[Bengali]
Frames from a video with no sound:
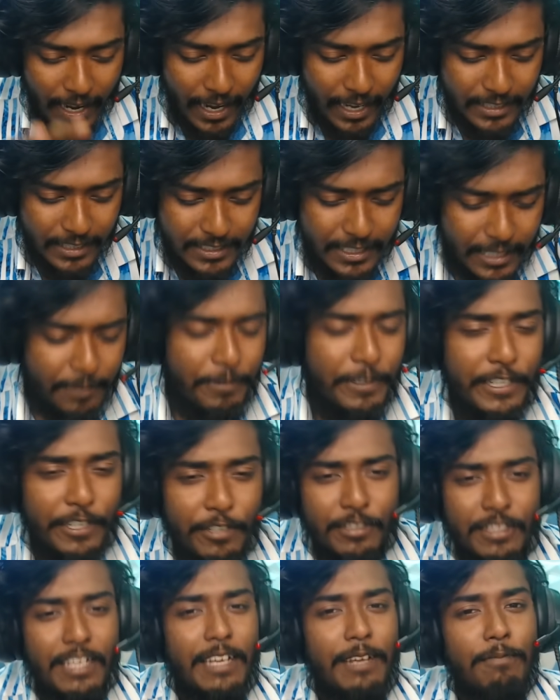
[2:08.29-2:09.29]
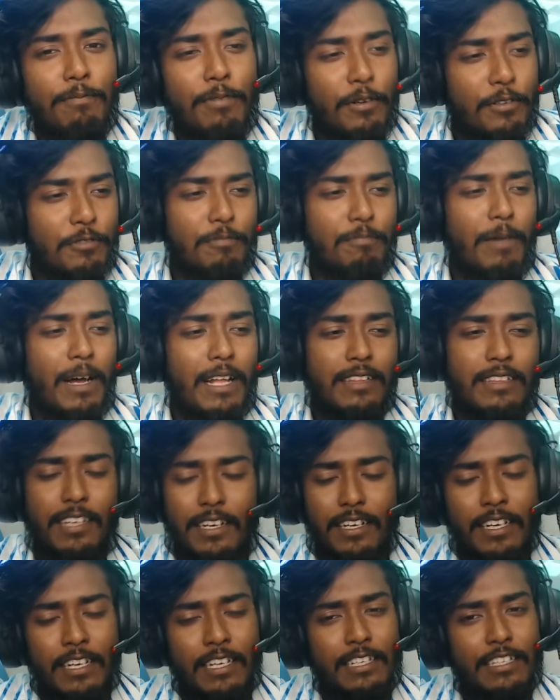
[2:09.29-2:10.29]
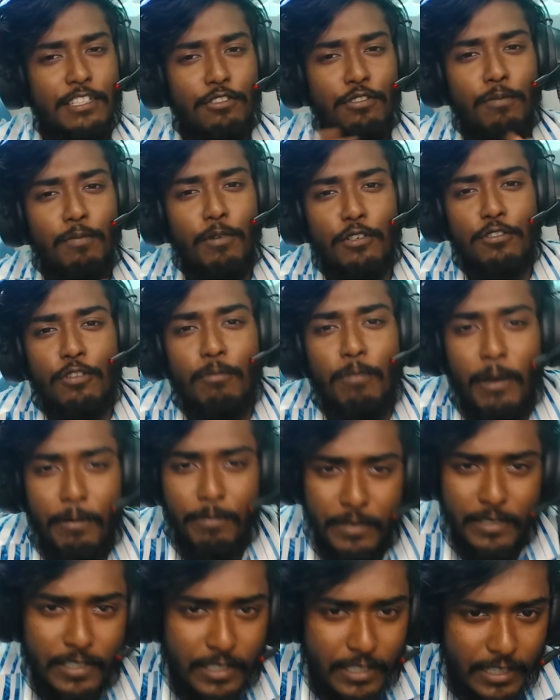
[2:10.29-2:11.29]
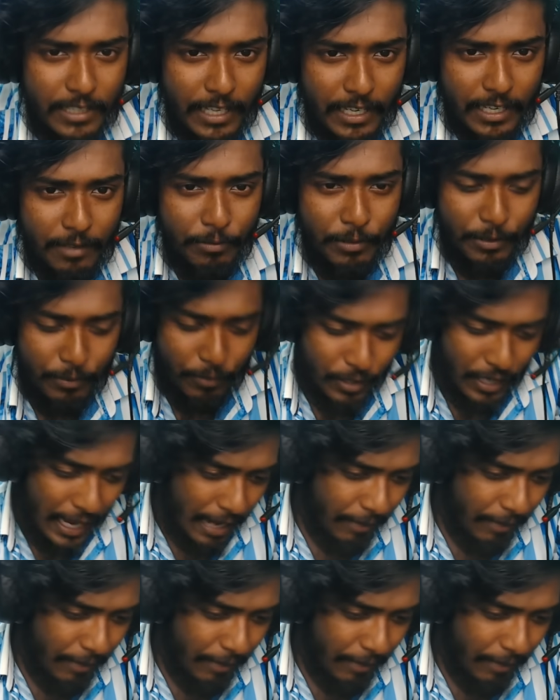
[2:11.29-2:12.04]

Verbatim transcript: আজকের ভিডিওতে এই বান্দার কিছু বক্তব্য আপনাদেরকে দেখাবো এবং